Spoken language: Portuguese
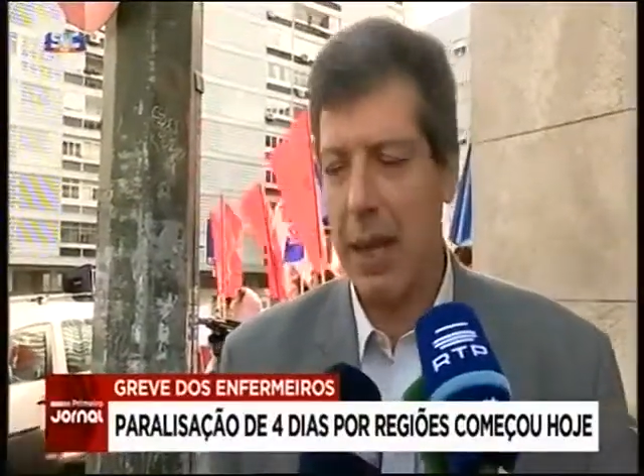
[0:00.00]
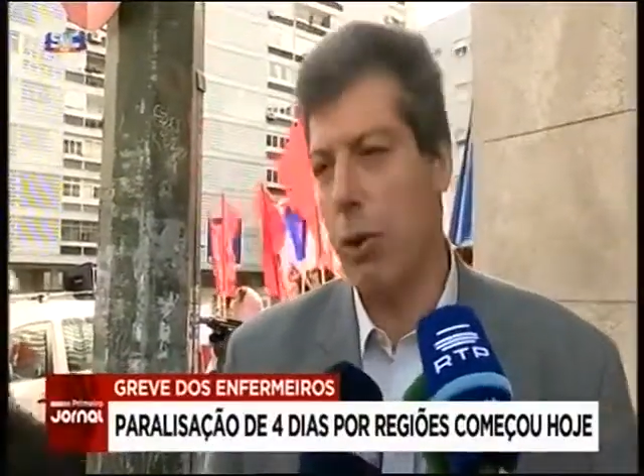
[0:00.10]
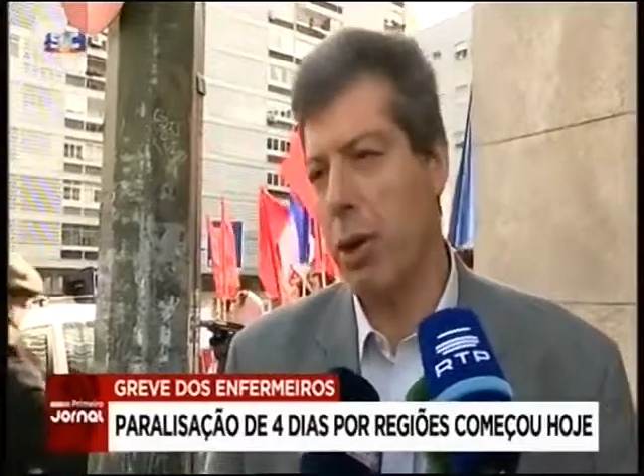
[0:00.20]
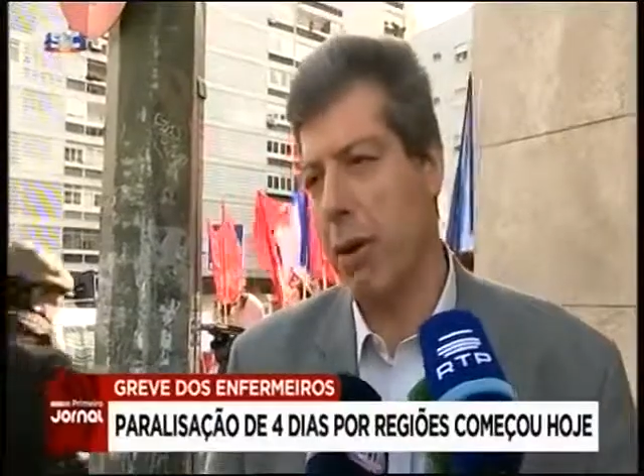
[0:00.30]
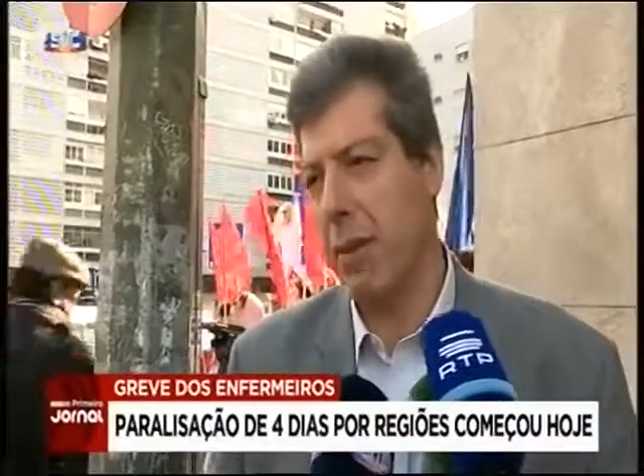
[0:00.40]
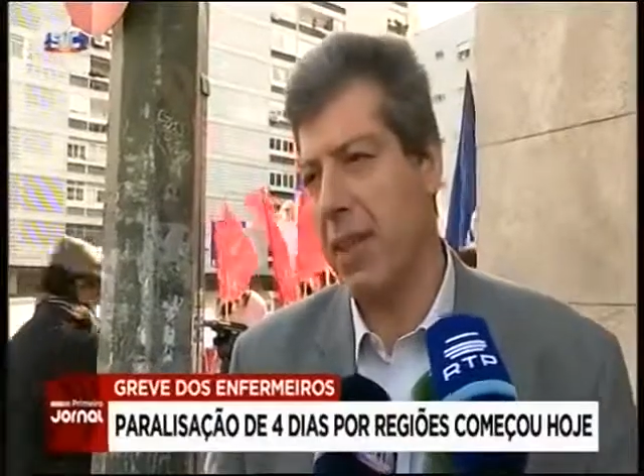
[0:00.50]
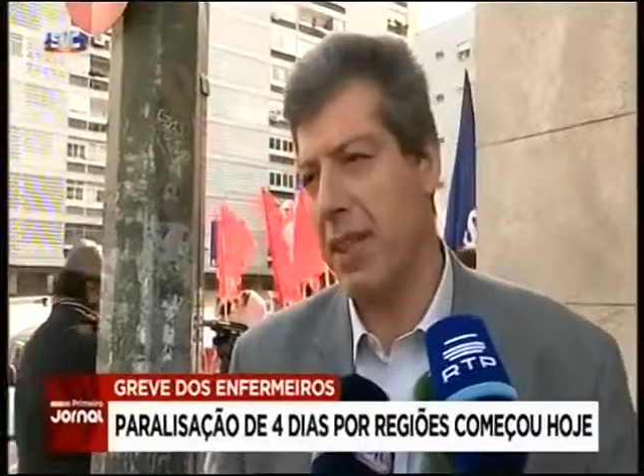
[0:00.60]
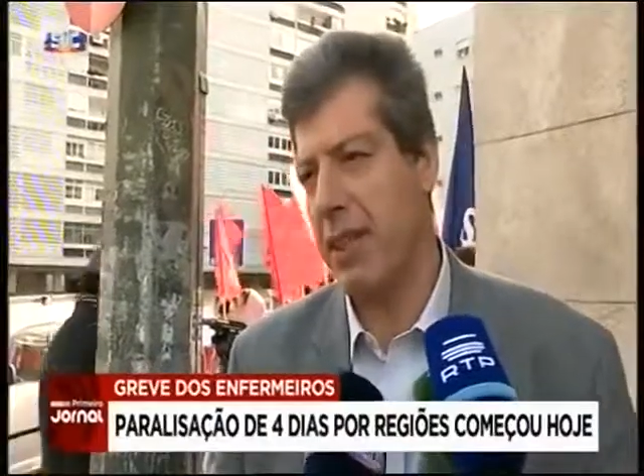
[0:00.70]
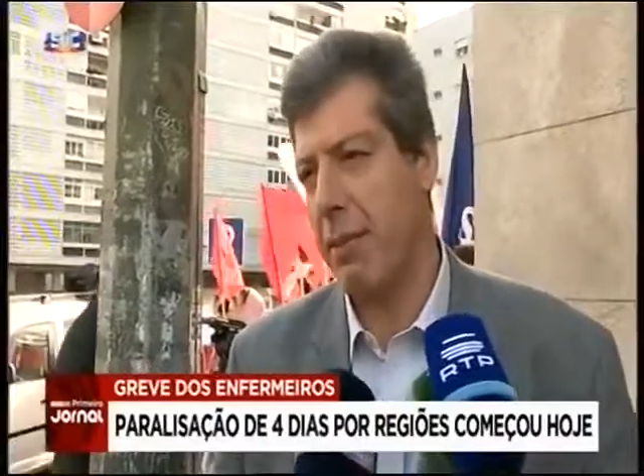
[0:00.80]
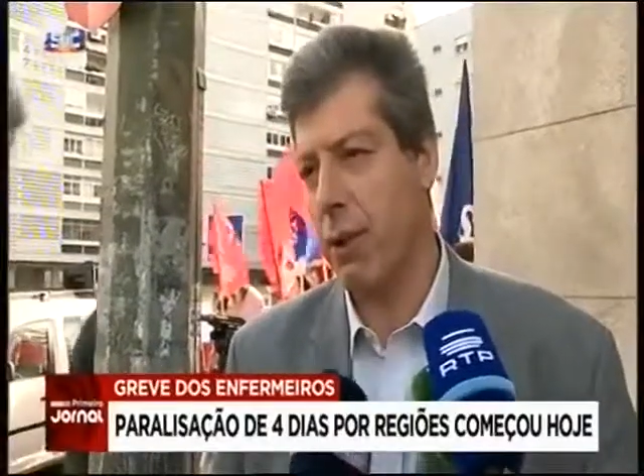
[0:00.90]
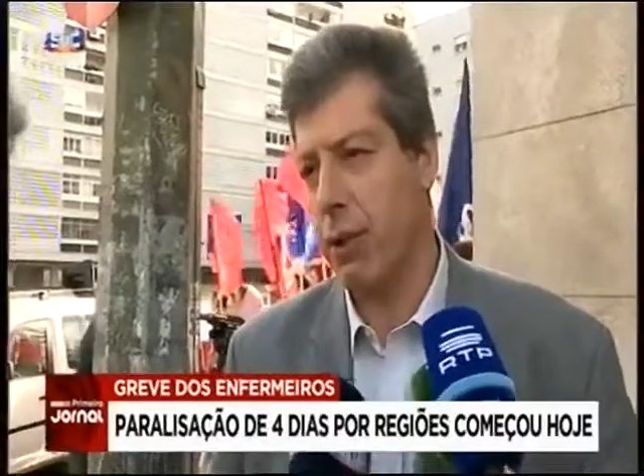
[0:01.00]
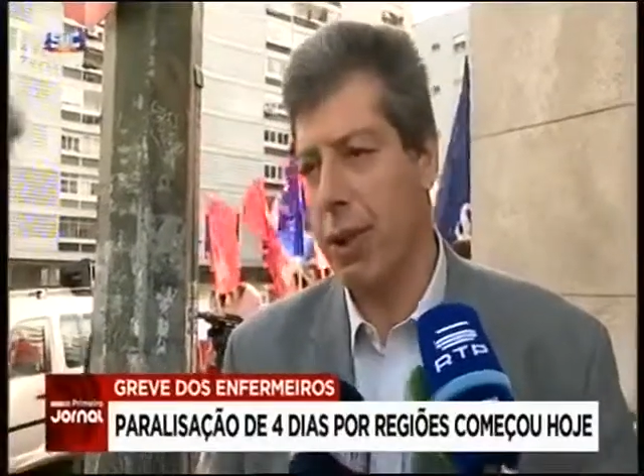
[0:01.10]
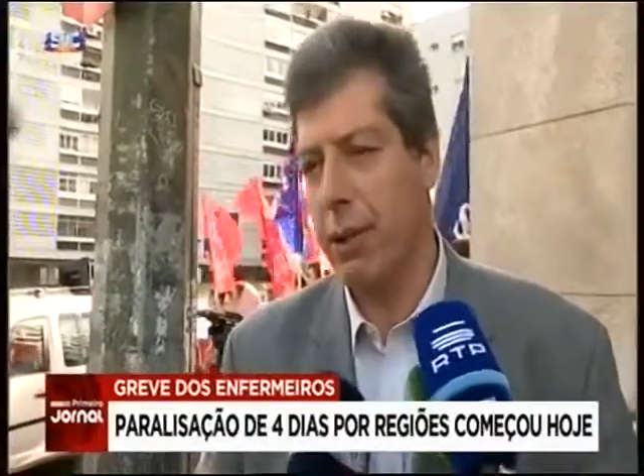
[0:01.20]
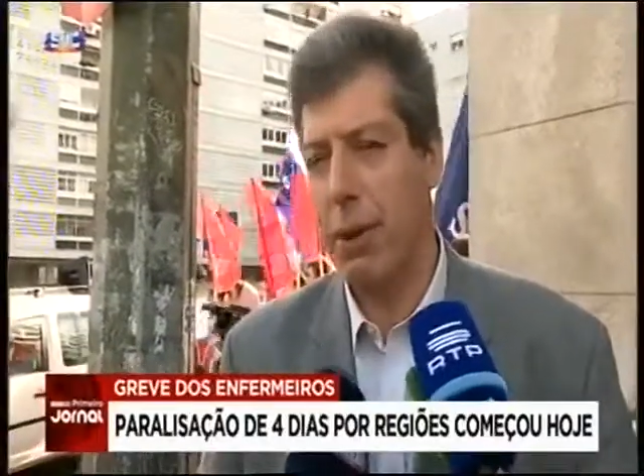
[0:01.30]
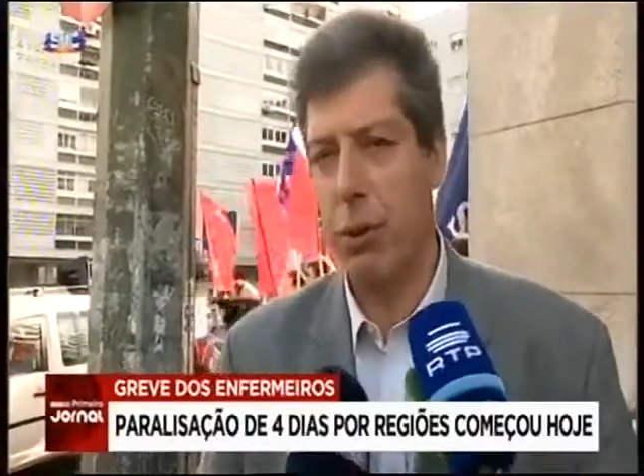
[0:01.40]
e o que evidencia é bem o
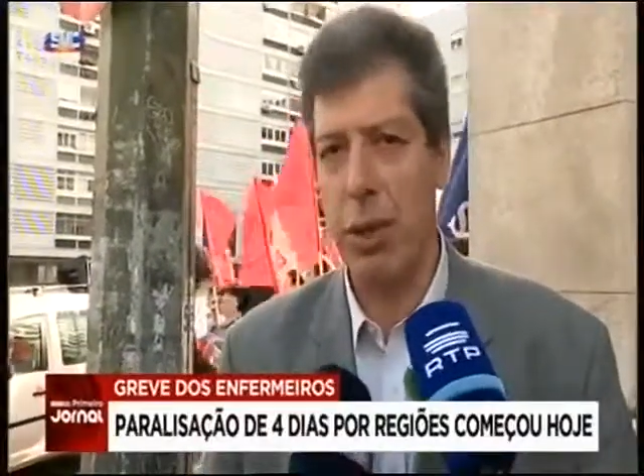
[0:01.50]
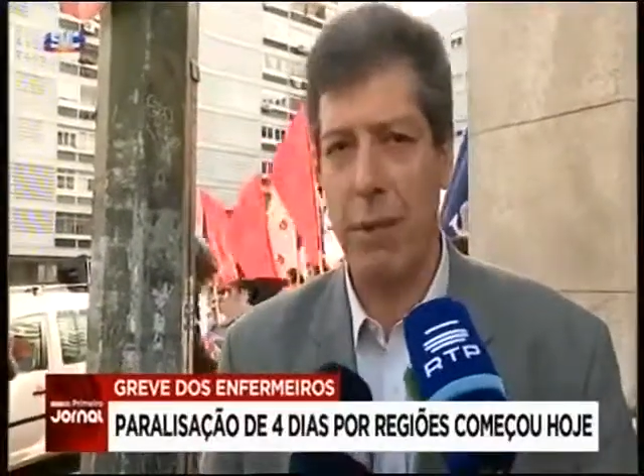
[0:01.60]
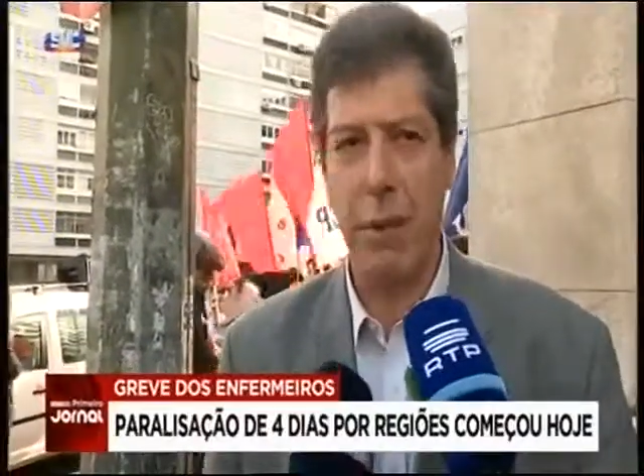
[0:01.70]
sustentamento dos